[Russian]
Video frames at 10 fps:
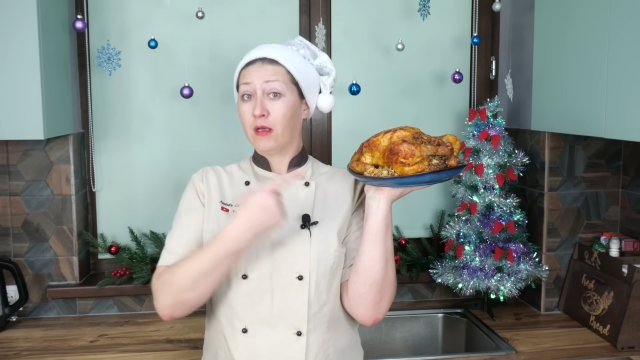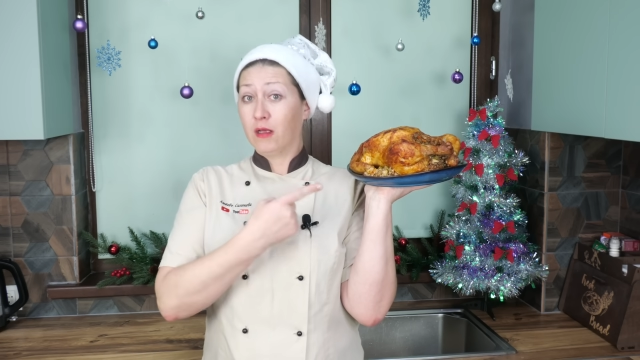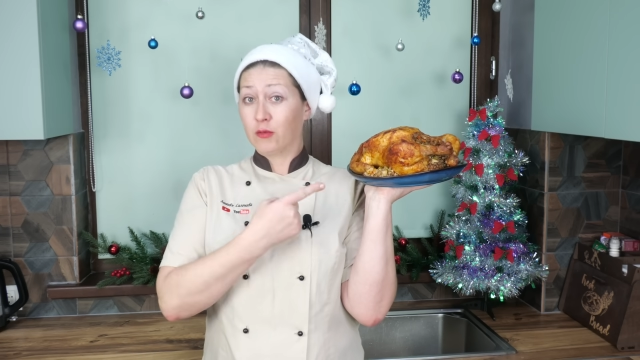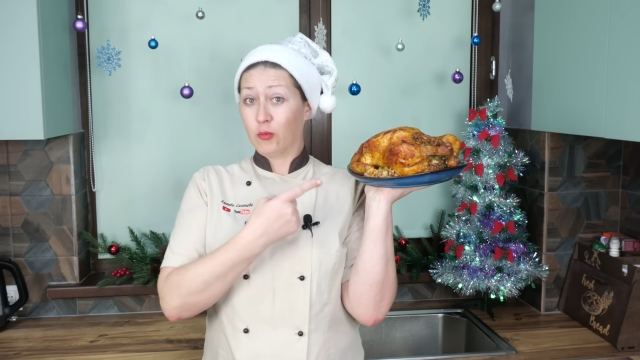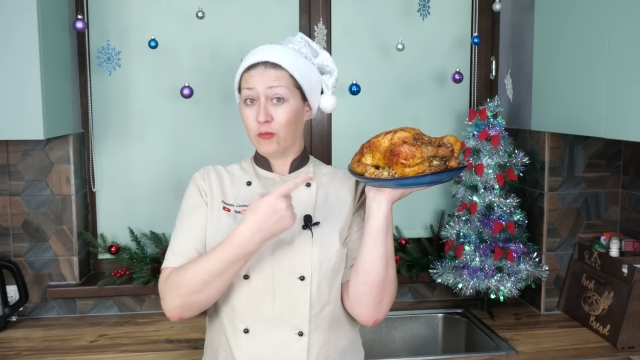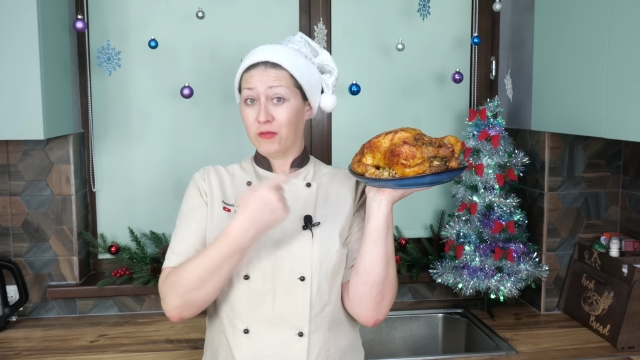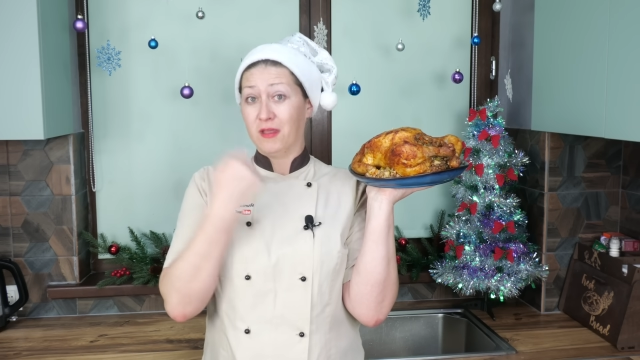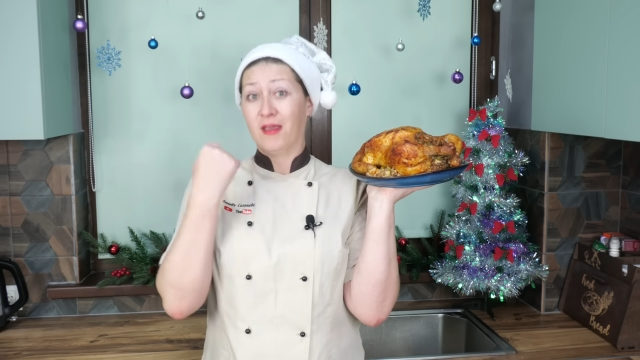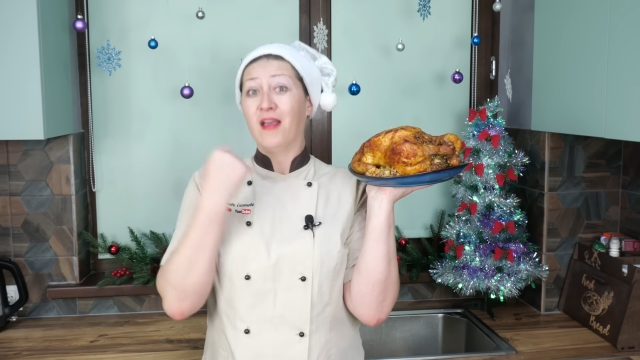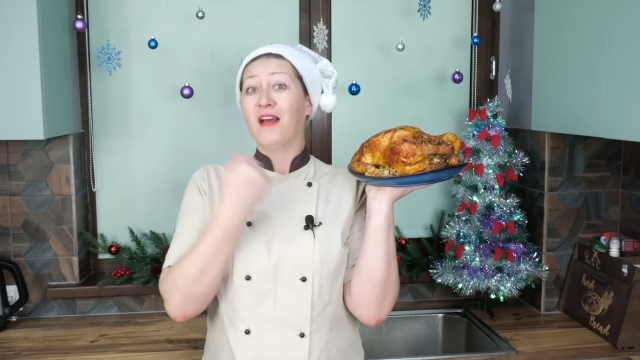
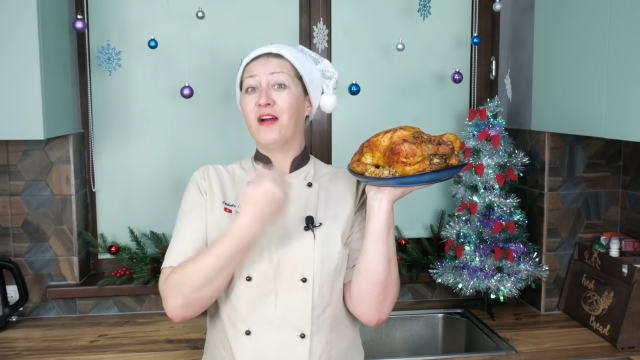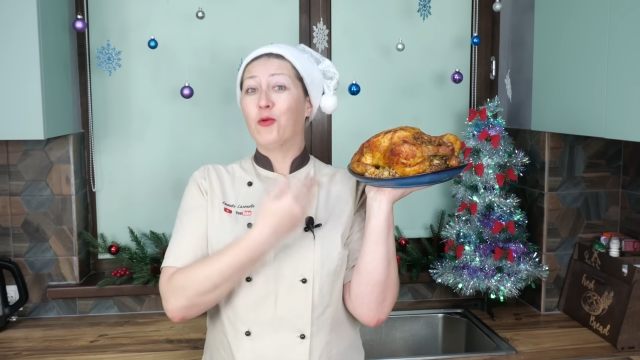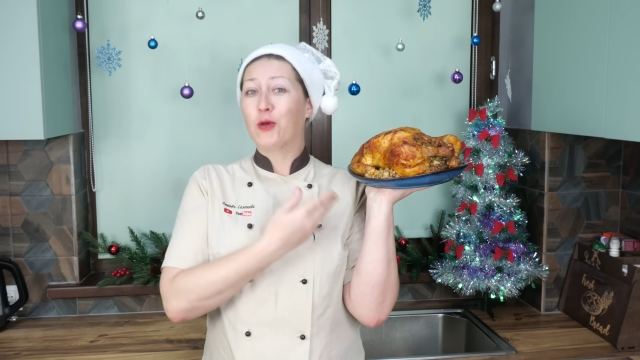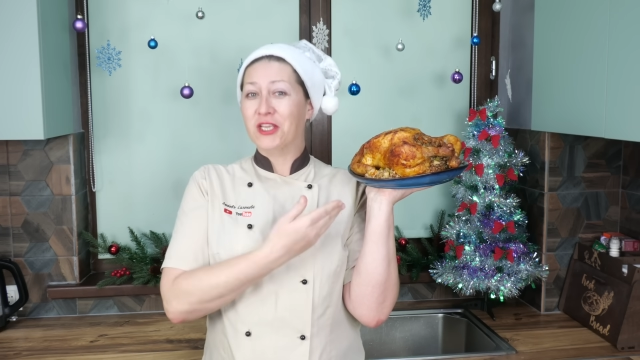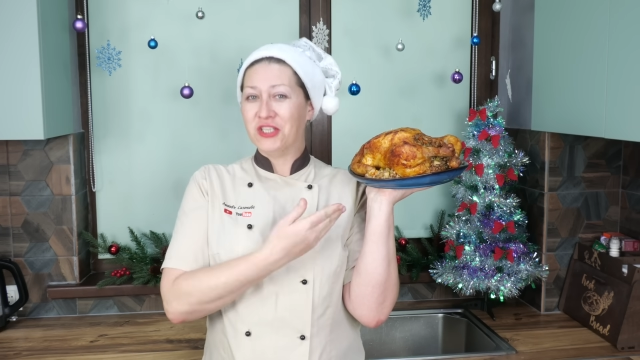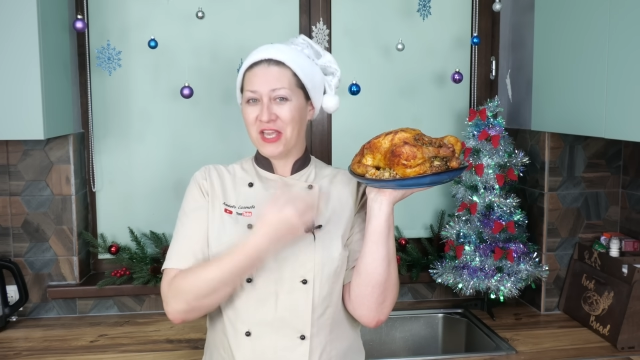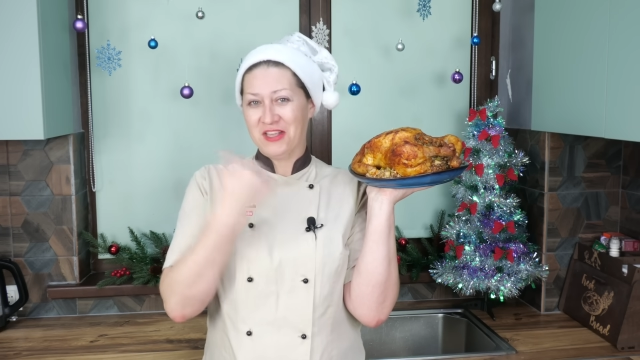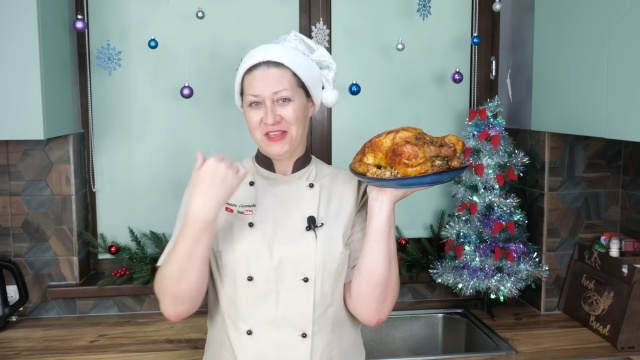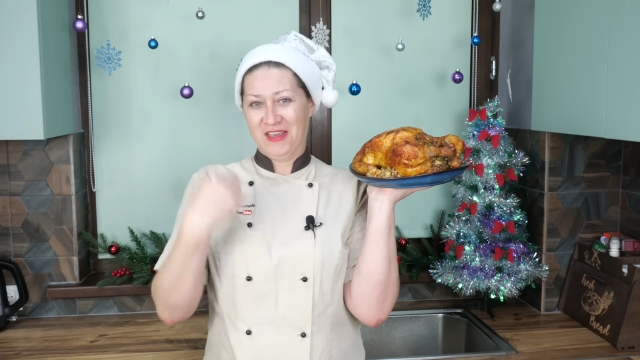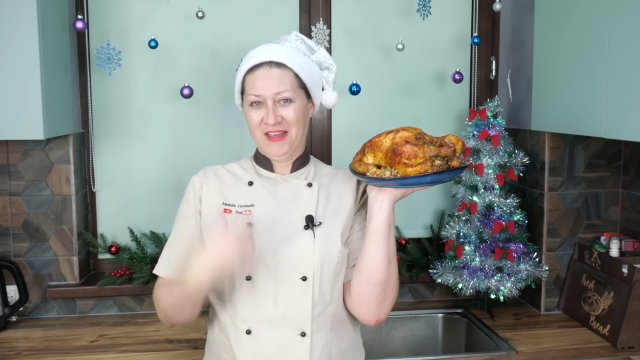Готовьте,
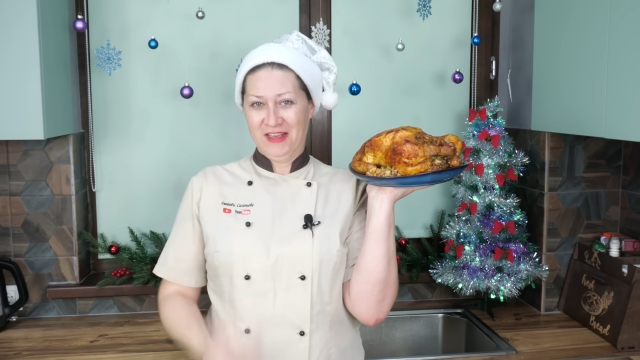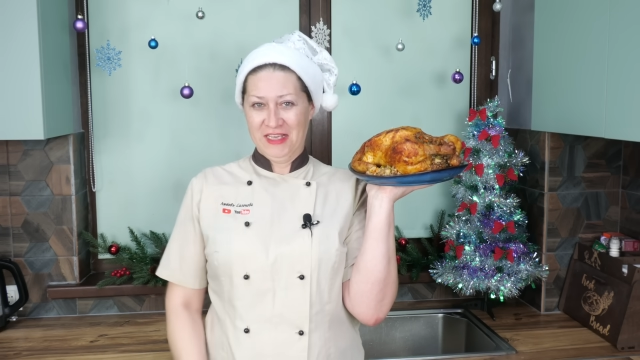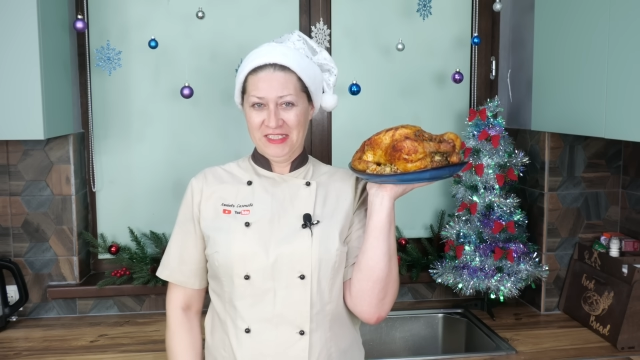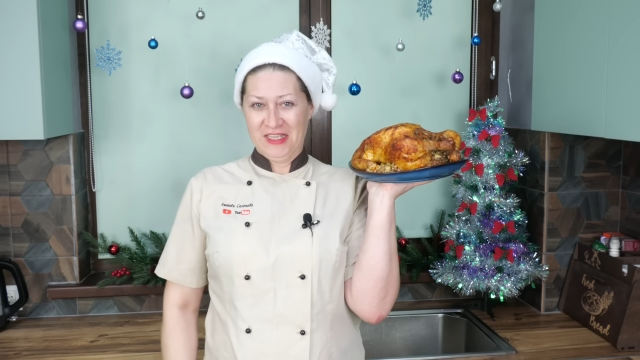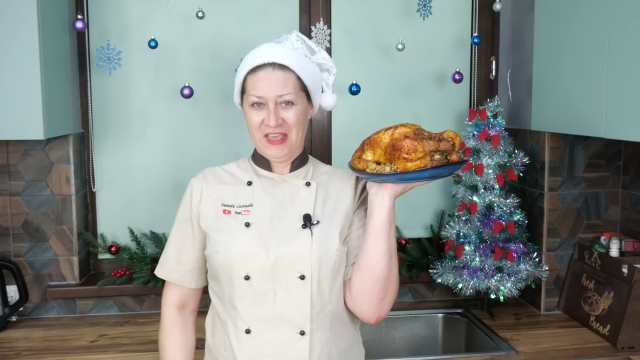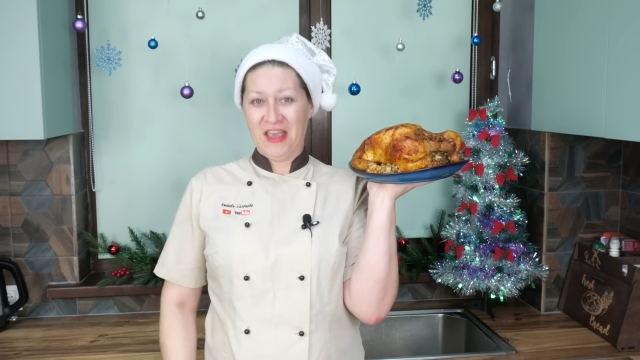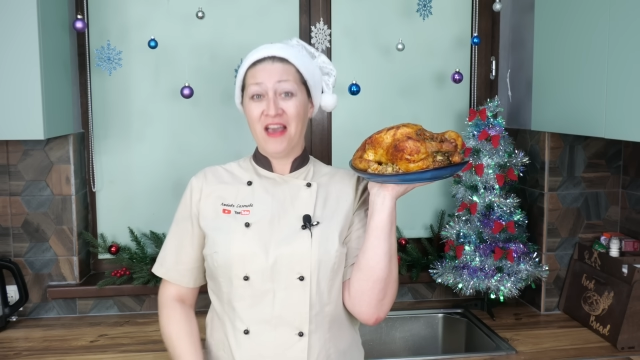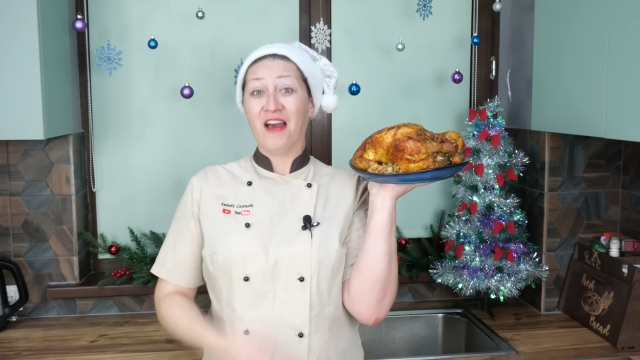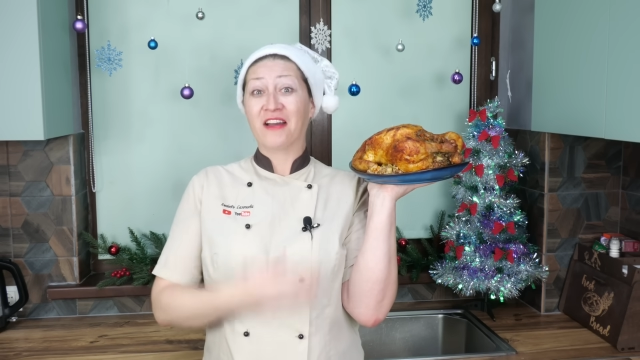угощайте гостей,